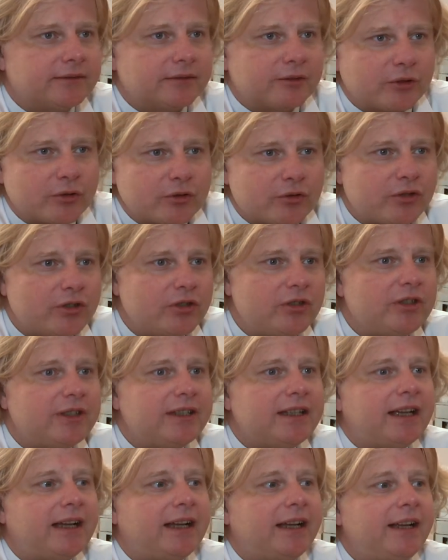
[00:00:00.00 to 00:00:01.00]

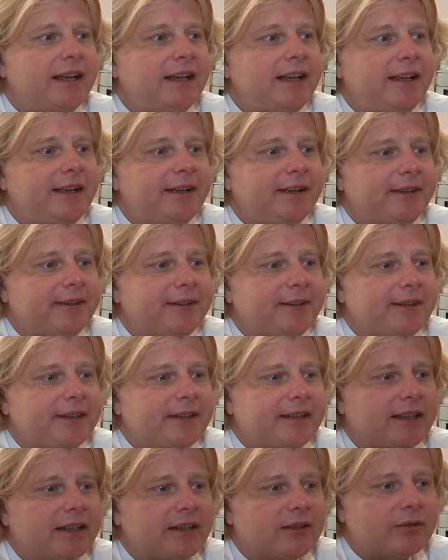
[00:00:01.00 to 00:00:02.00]
rodzinna,
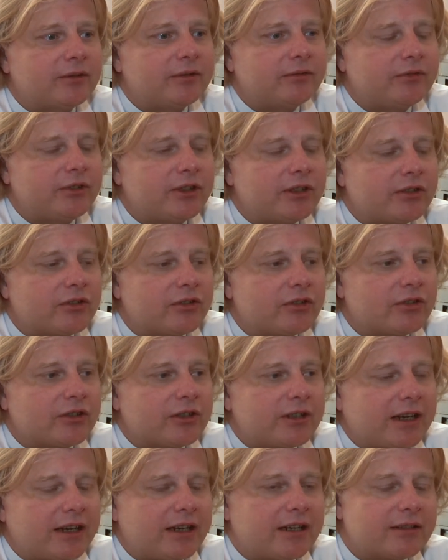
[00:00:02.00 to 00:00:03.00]
e, jak
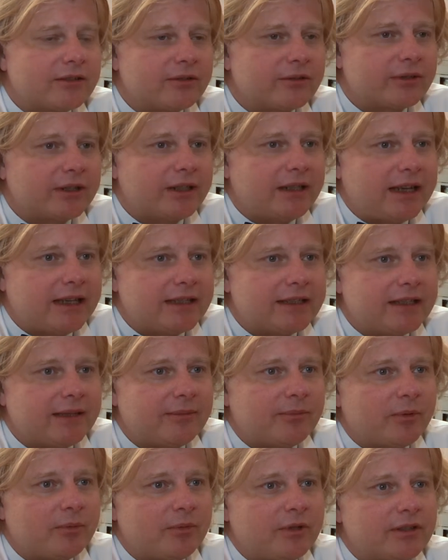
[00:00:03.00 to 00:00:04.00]
również jakie są
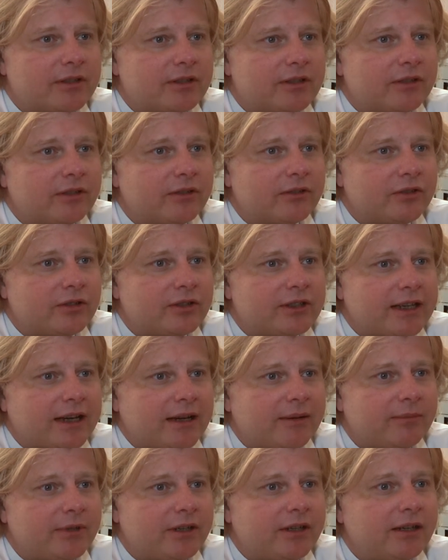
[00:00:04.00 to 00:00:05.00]
relacje pomiędzy
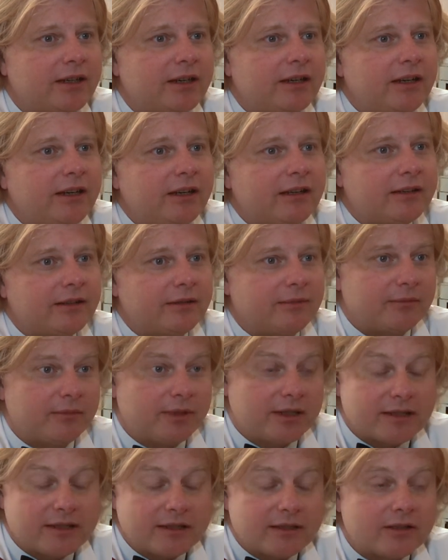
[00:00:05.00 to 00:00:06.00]
rodzicami, e,
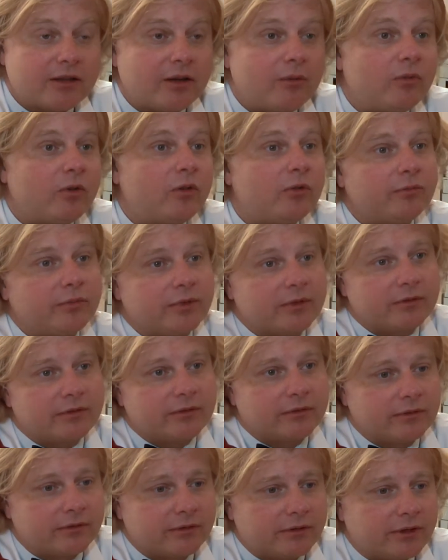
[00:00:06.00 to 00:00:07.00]
między sobą,
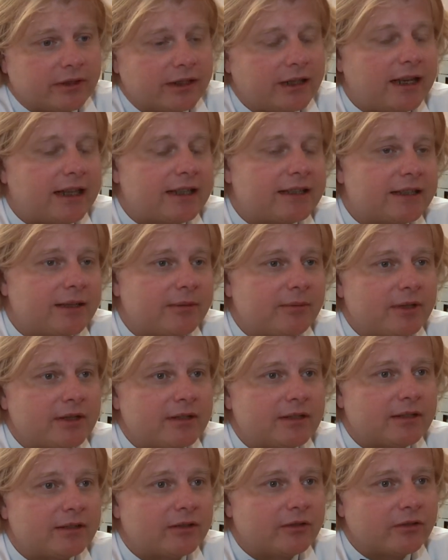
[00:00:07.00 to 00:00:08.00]
relacje
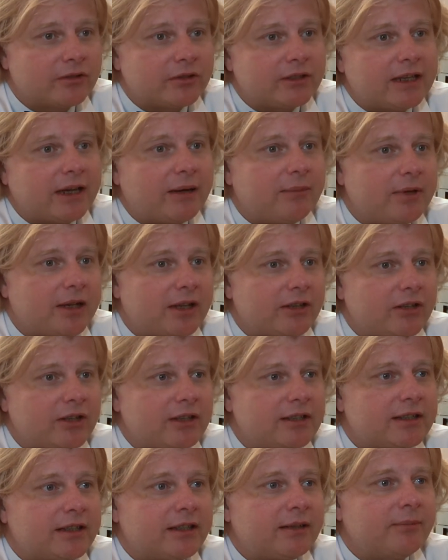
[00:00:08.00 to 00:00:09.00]
między rodzicami a
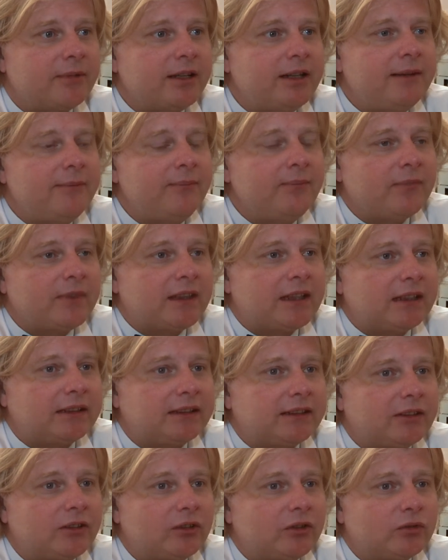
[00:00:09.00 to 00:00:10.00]
dzieckiem.
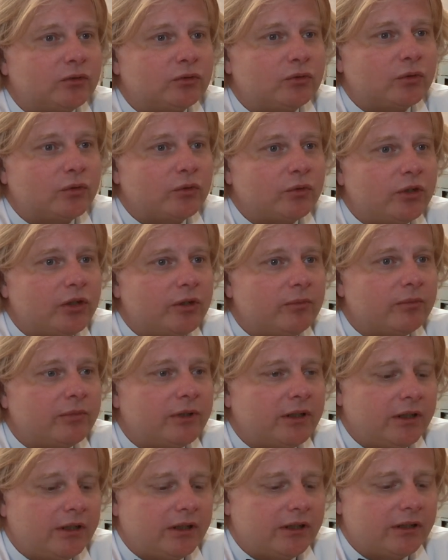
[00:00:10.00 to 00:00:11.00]
Dlatego
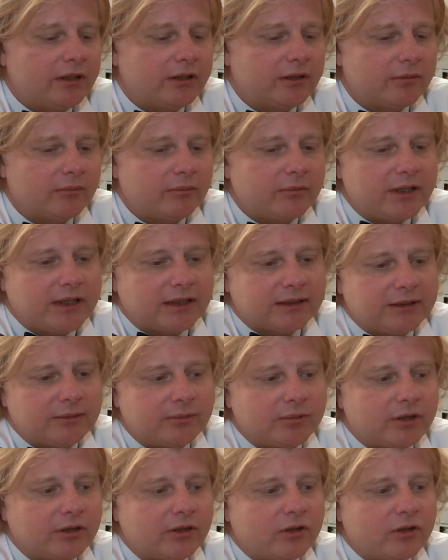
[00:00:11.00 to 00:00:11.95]
drugim jak gdyby